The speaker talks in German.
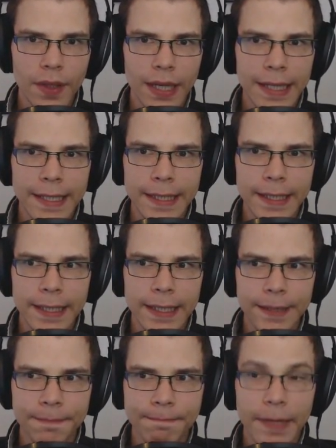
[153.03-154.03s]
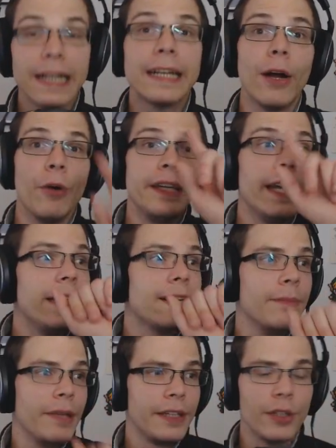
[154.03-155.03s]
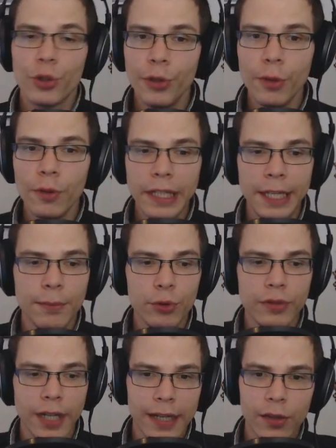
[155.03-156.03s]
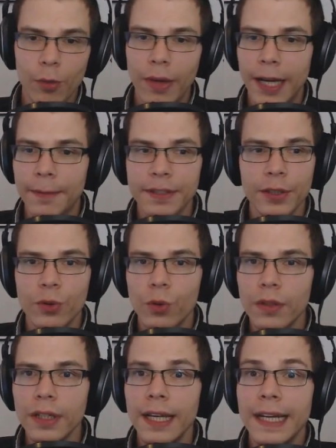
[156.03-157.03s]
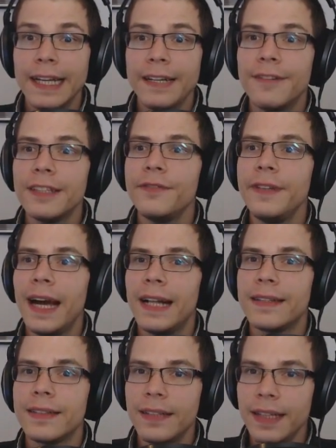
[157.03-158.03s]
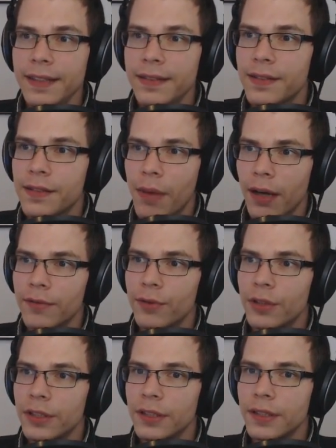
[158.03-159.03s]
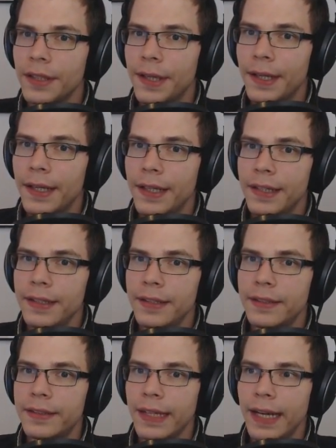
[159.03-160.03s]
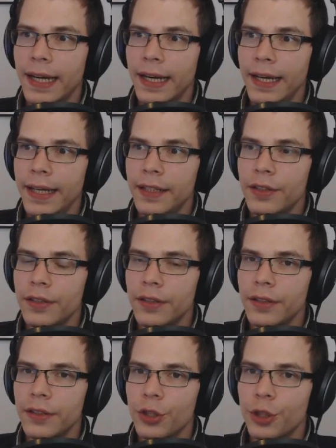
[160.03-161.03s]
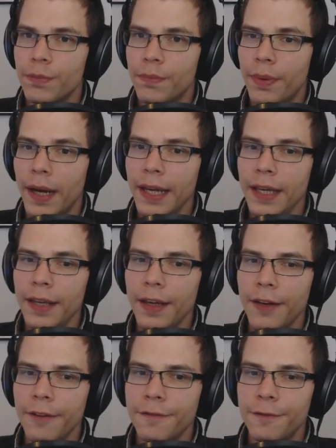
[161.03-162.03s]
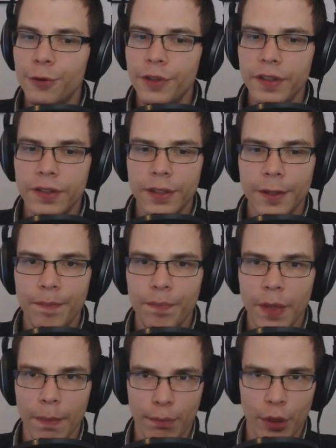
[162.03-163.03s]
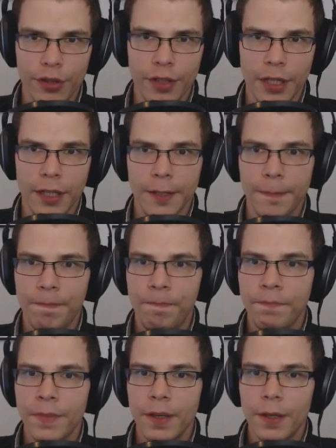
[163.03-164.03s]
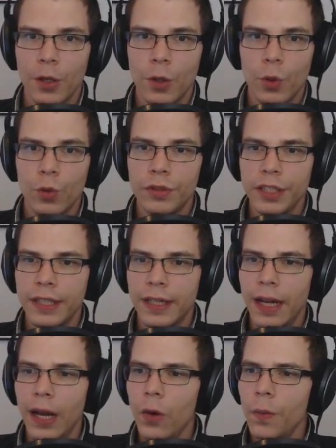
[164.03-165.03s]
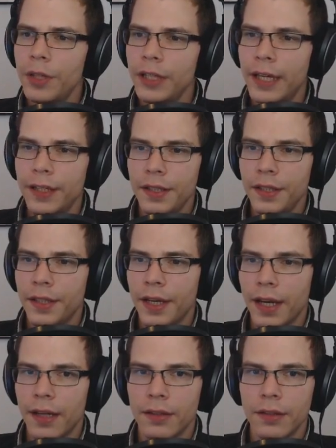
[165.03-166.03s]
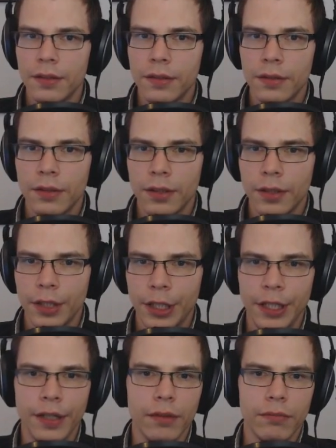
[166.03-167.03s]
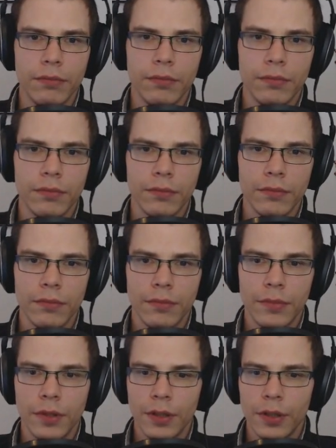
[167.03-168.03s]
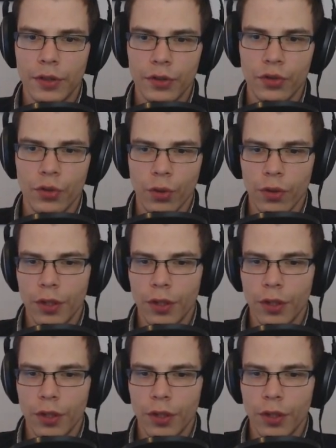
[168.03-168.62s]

Ähm, genau, ich erinnere mich. Entschuldigung, ich musste gerade noch mal ein bisschen gucken, was wir als nächstes machen wollten ist ein Speicher für diese Pötte hier. Und ich glaube, die hätte ich gerne hier. So.